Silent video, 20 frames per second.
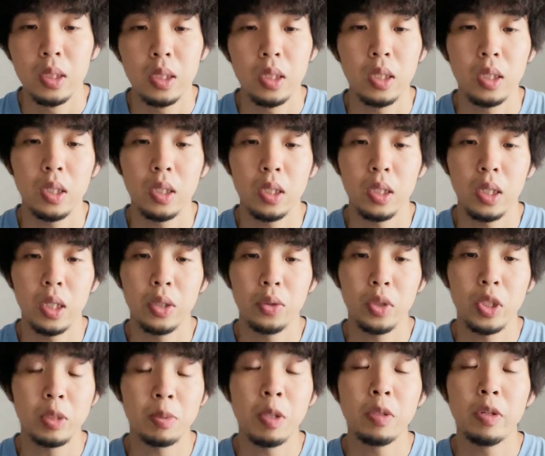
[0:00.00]
えーと、
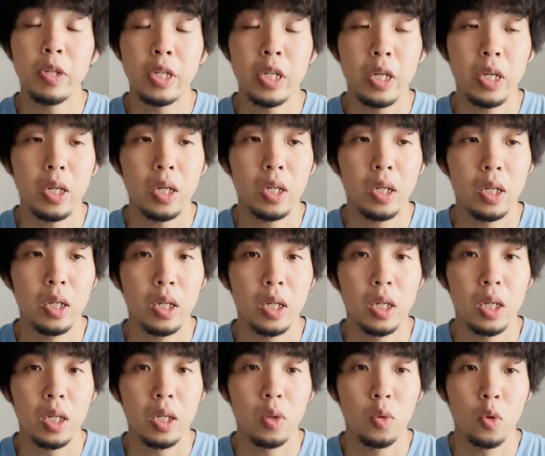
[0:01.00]
一番上に、
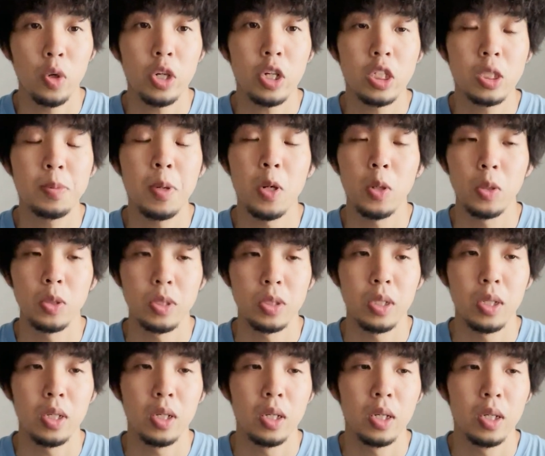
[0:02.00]
えー、オリックスバファローズ、